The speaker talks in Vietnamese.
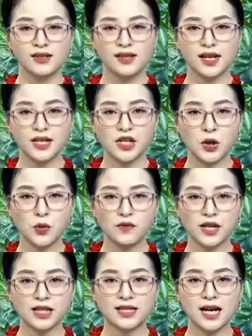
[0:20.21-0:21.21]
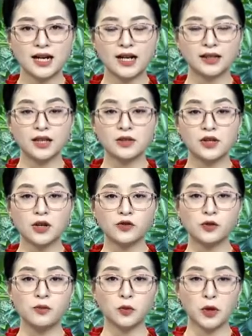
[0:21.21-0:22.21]
Xin kính chào quý vị khán giả đang theo dõi
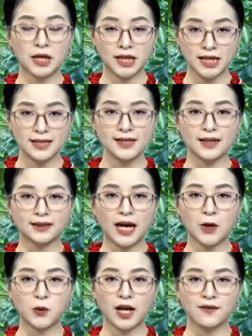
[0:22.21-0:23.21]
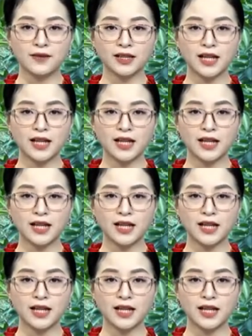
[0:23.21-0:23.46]
chuyên mục đoàn kết sáng tạo của Đài Phát